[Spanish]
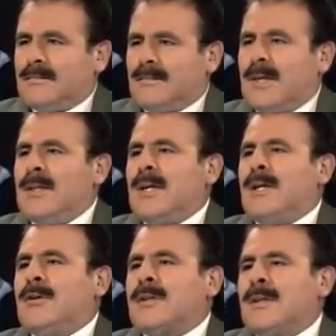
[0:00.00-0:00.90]
¿Quién da
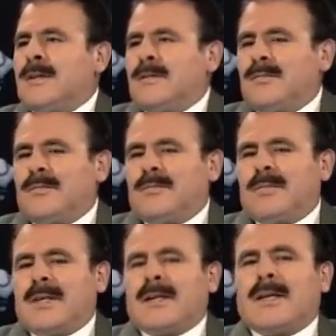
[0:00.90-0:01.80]
la orden
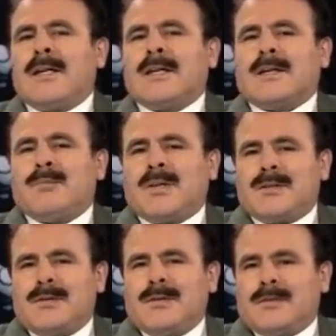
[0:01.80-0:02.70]
para que haya
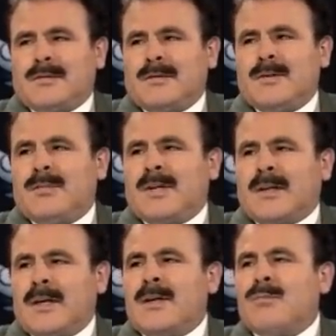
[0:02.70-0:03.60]
represión y para
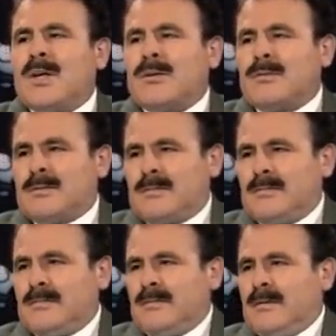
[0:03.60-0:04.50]
que haya muertos?
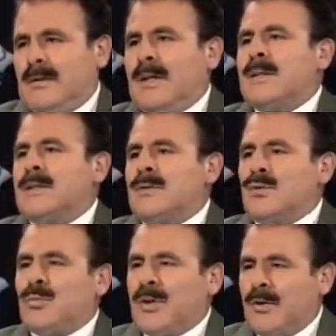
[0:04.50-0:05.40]
Es en
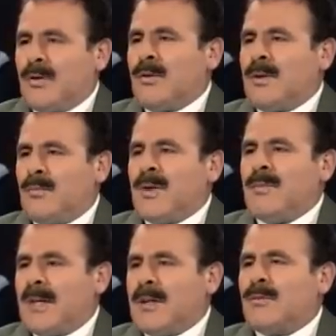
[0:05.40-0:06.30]
su periodo del
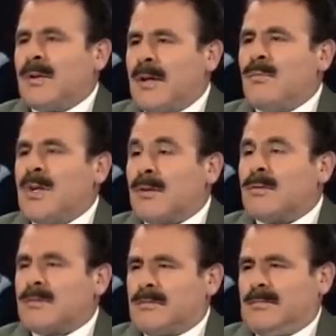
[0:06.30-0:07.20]
premierato el que hay muertos.